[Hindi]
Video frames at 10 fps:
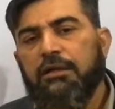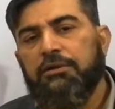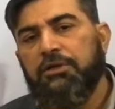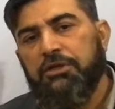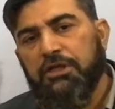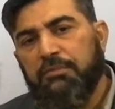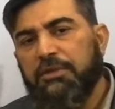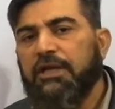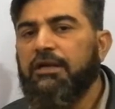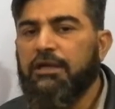
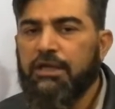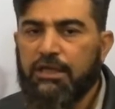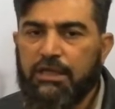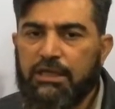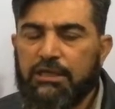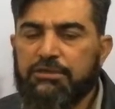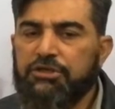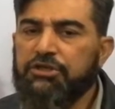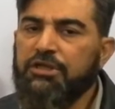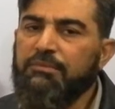डिटर्मिनेंट लेंगे
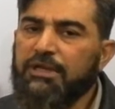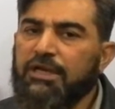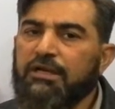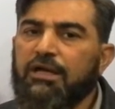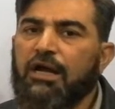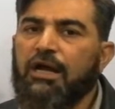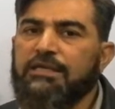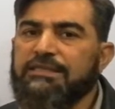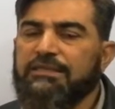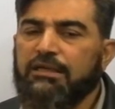डिटर्मिनेंट का
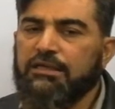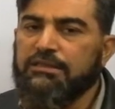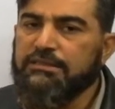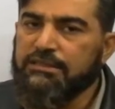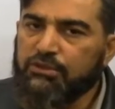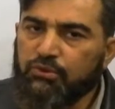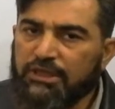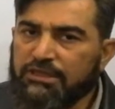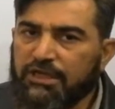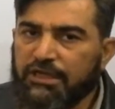आंसर अगर ज़ीरो
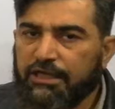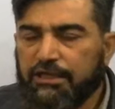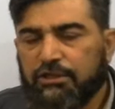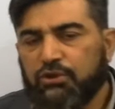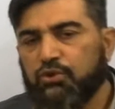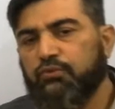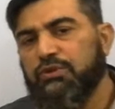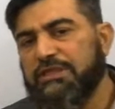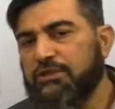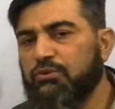आता है तो वो
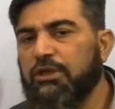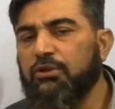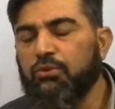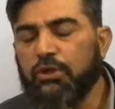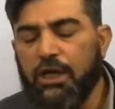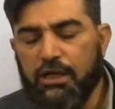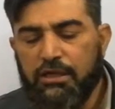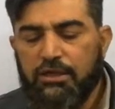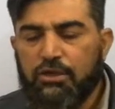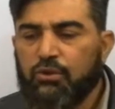सिंगुलर होगा
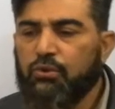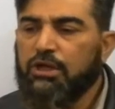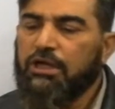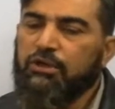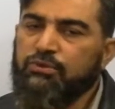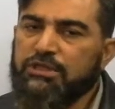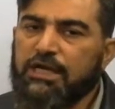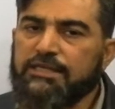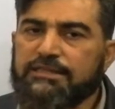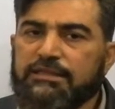और अगर उसका
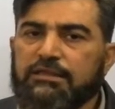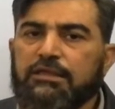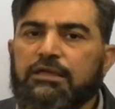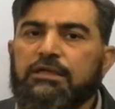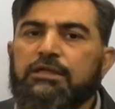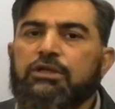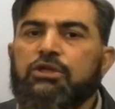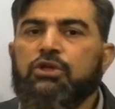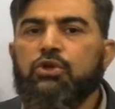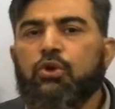आंसर
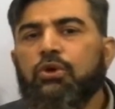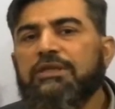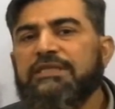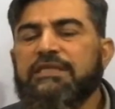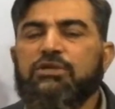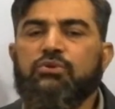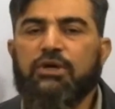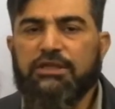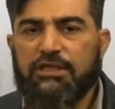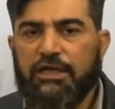नॉन ज़ीरो
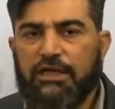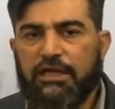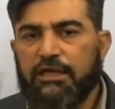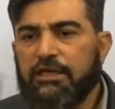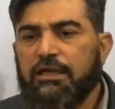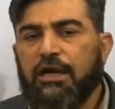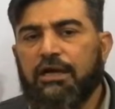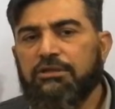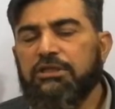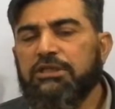आता है
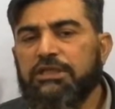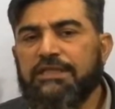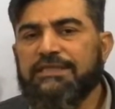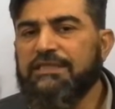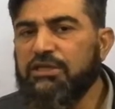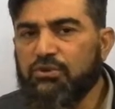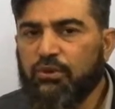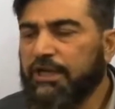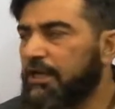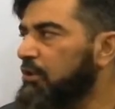अदर देन ज़ीरो
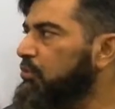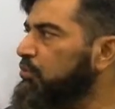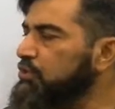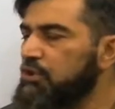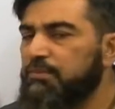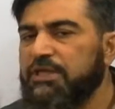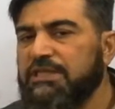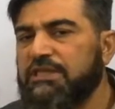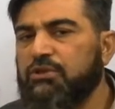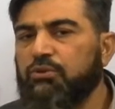आएगा कुछ भी
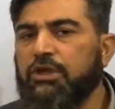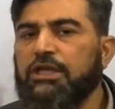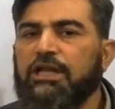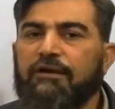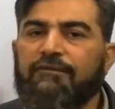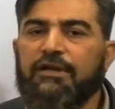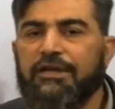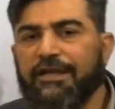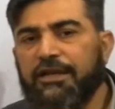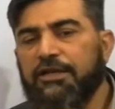ज़ीरो के अलावा
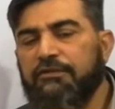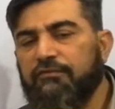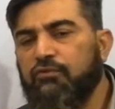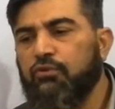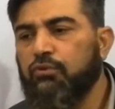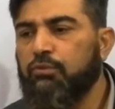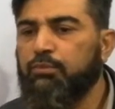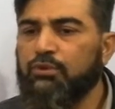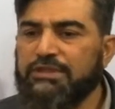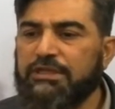नेगेटिव हो
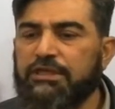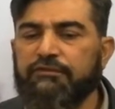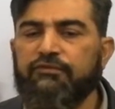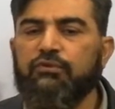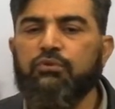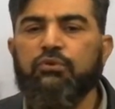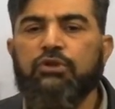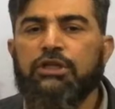पॉजिटिव हो